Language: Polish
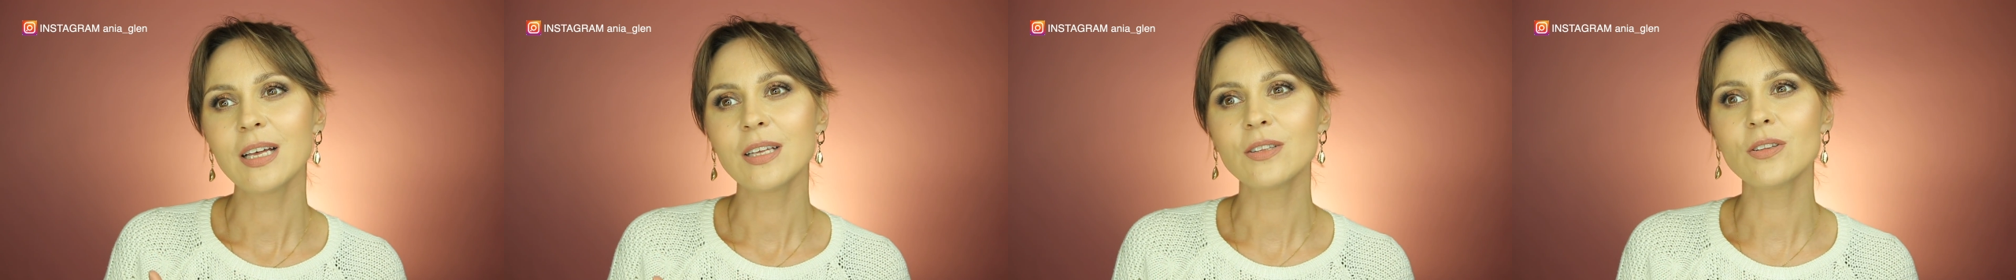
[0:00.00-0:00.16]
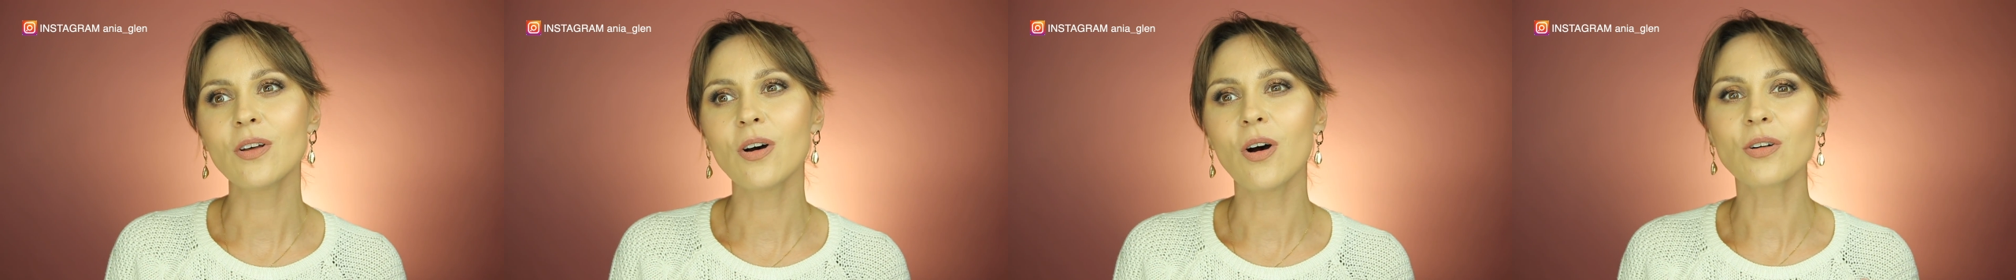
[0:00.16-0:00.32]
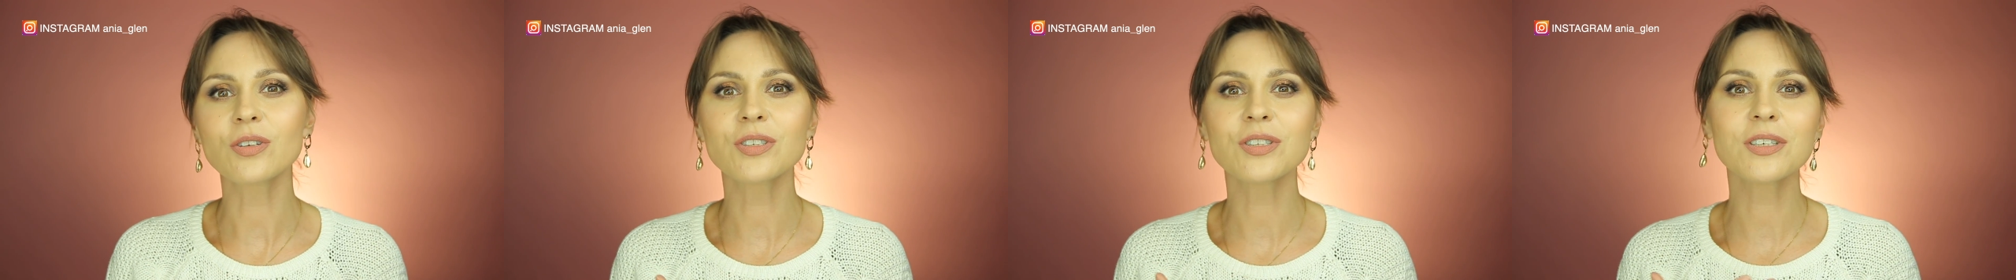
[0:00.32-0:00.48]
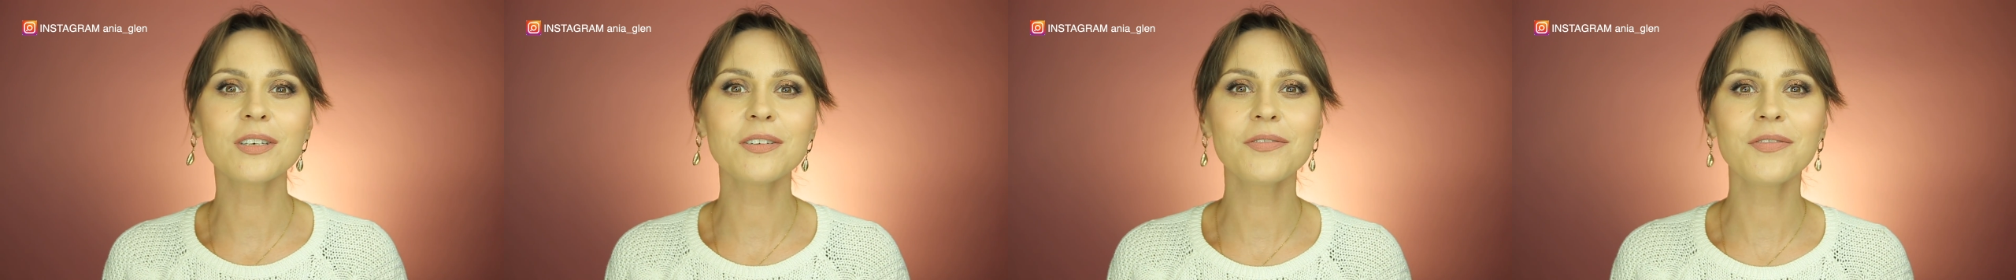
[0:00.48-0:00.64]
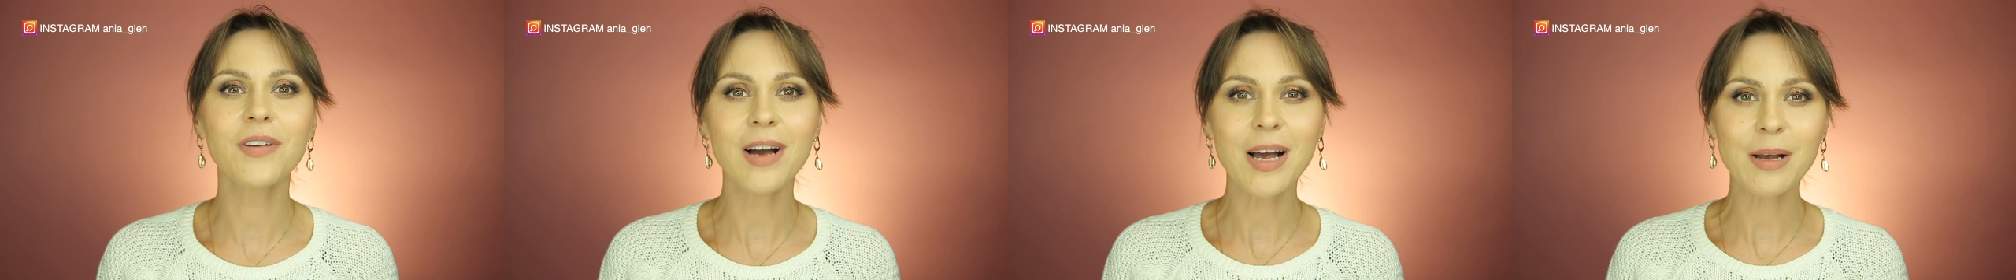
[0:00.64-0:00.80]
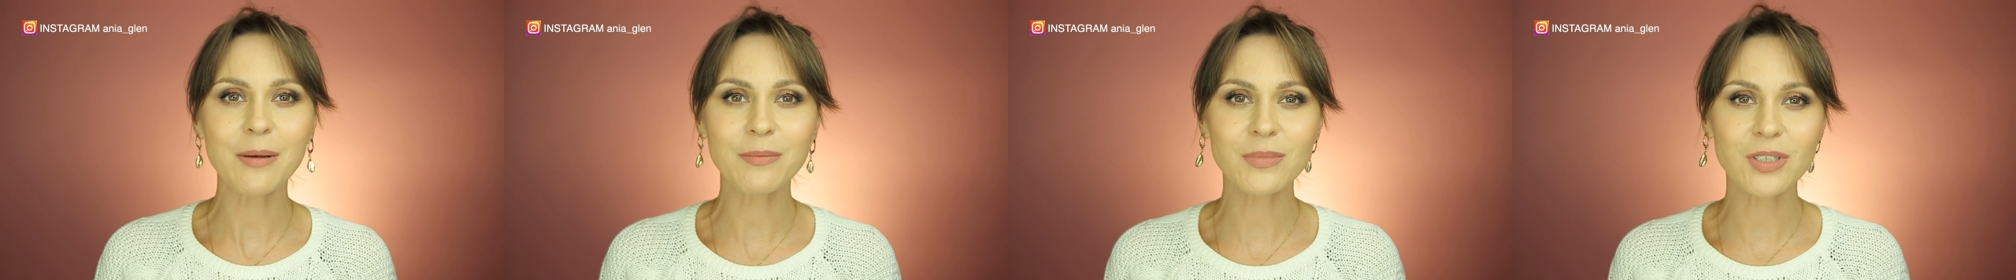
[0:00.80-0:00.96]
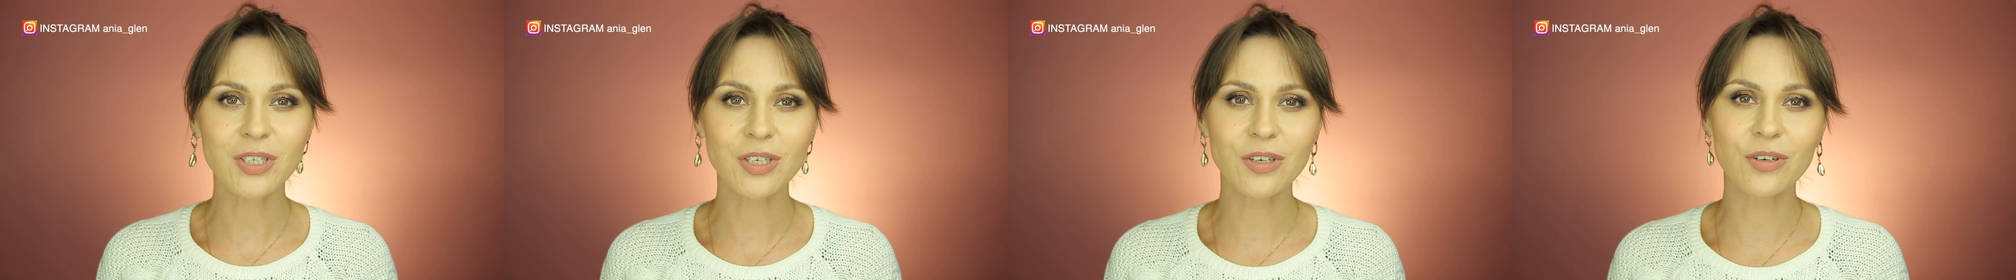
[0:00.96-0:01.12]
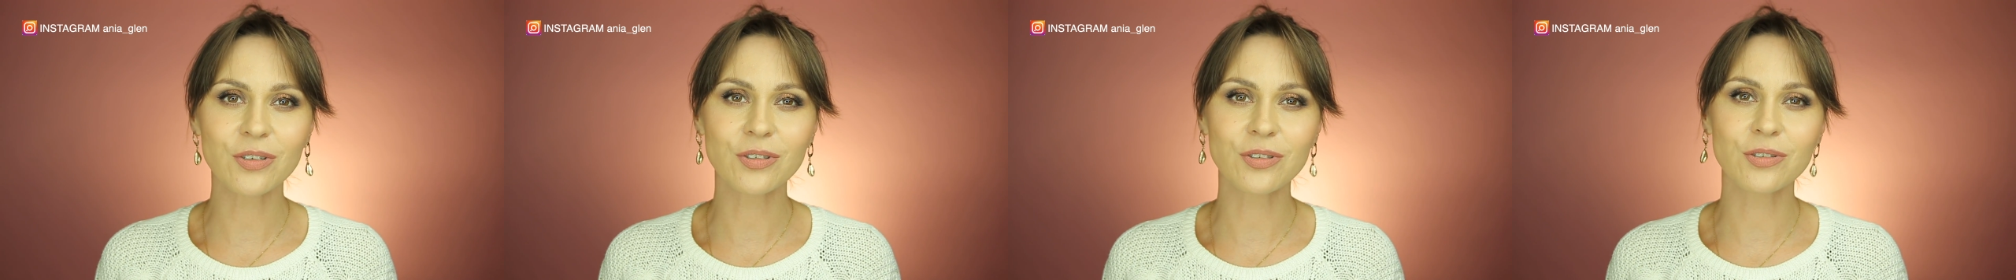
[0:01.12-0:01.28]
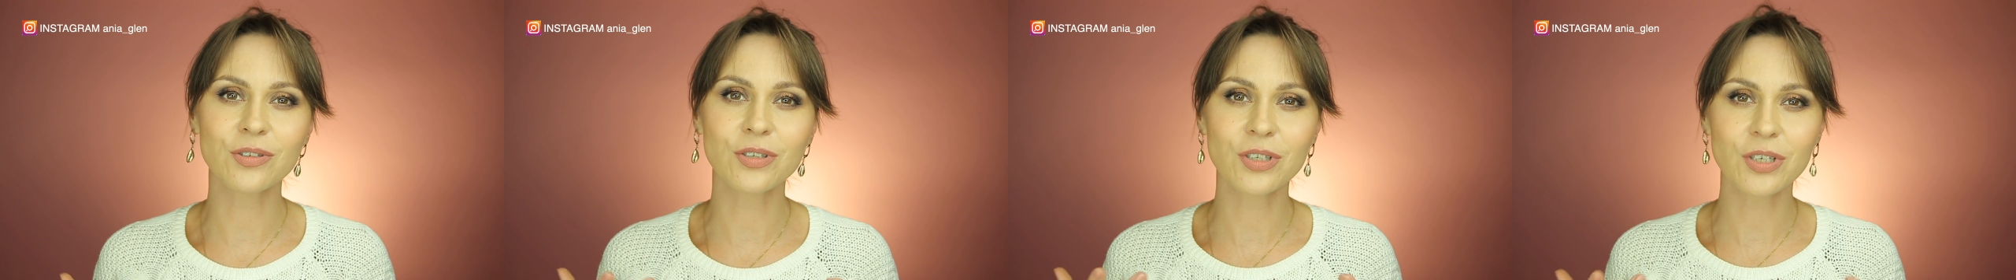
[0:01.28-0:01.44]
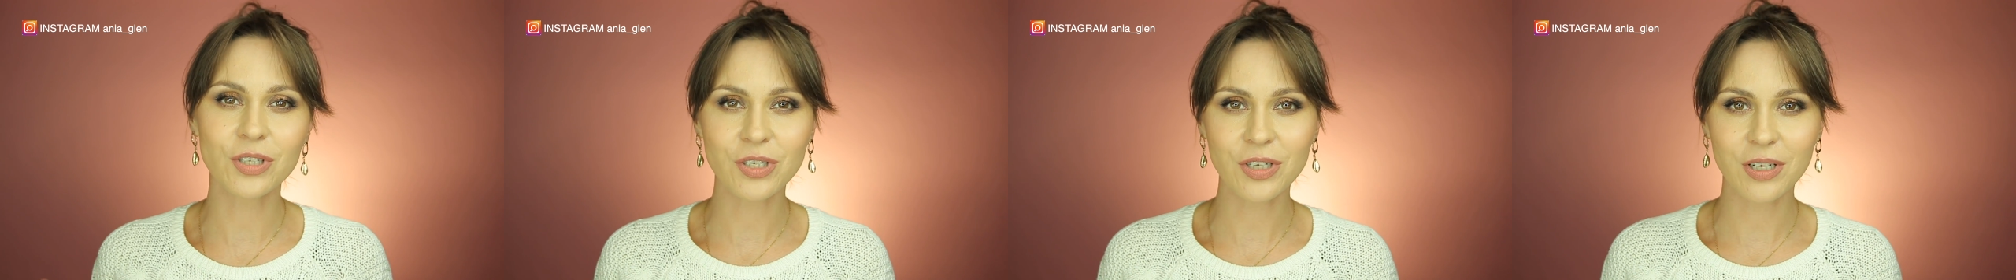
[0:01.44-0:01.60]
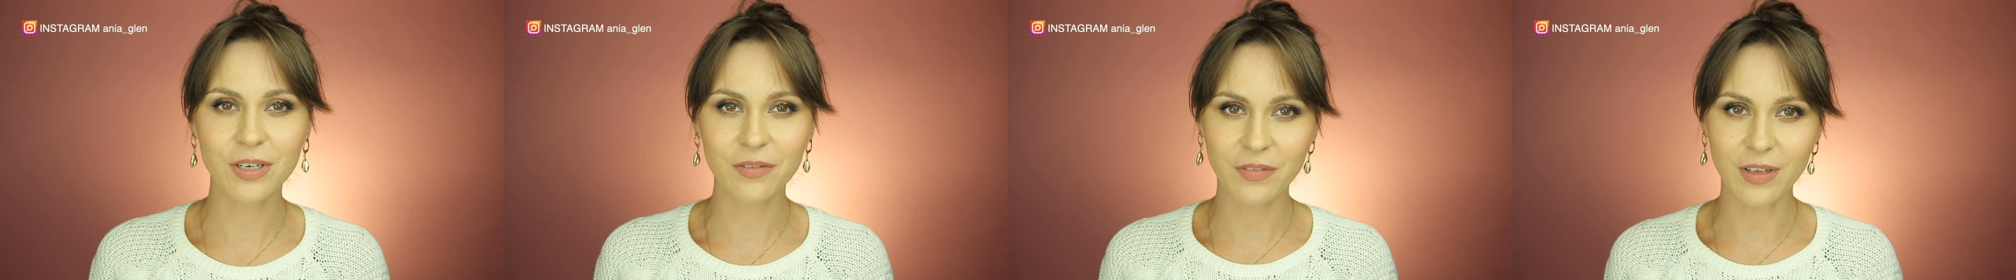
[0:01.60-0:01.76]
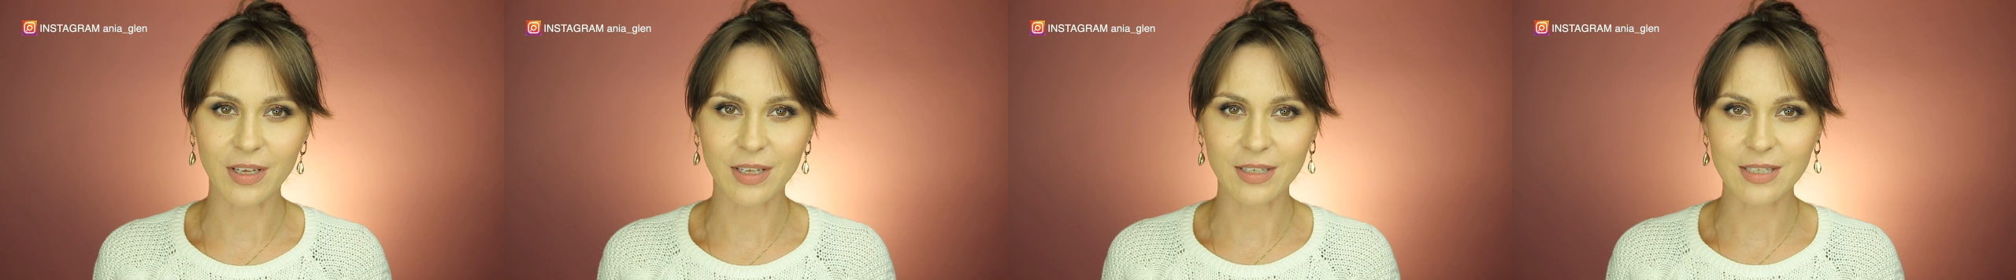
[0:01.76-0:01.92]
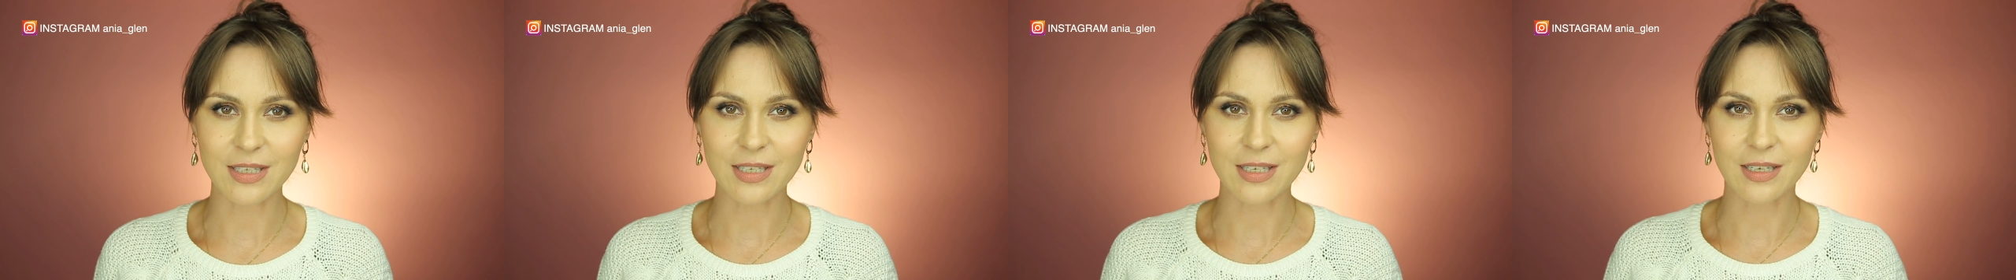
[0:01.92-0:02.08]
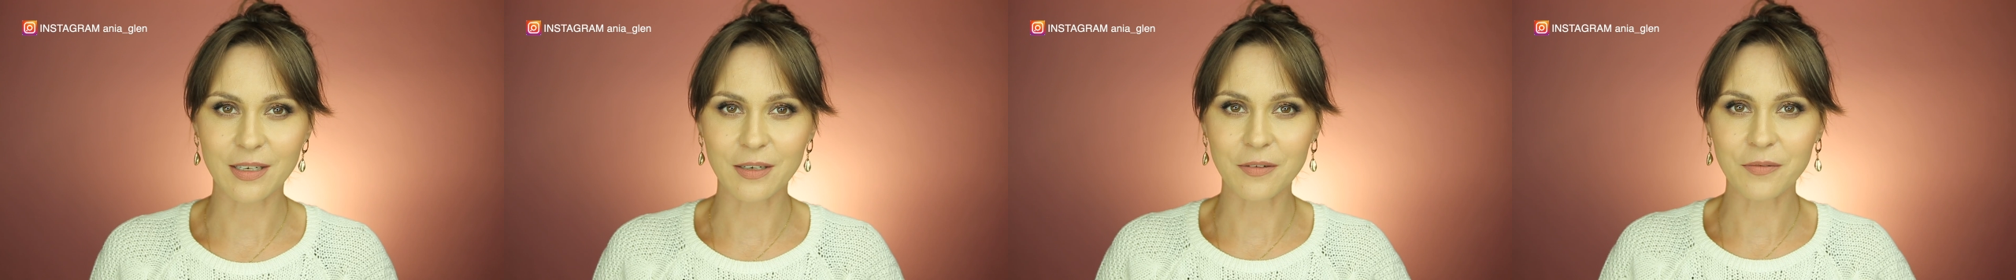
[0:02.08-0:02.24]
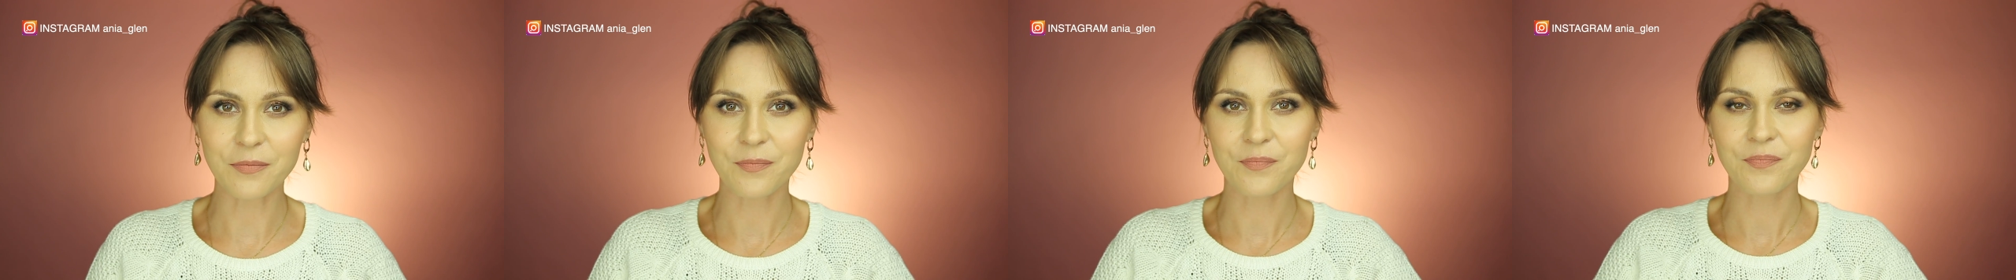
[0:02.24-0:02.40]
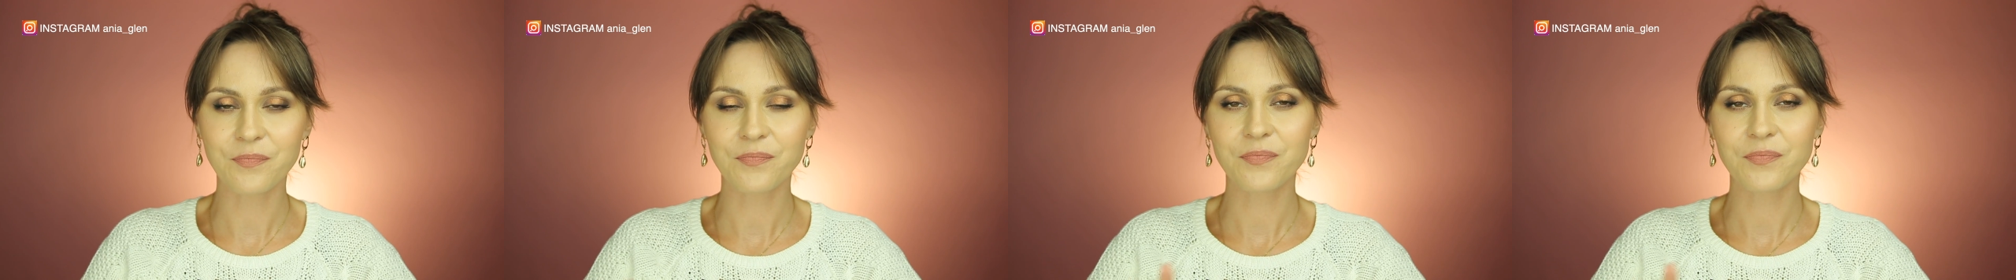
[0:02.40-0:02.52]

no oczekiwałam czegoś troszeczkę więcej.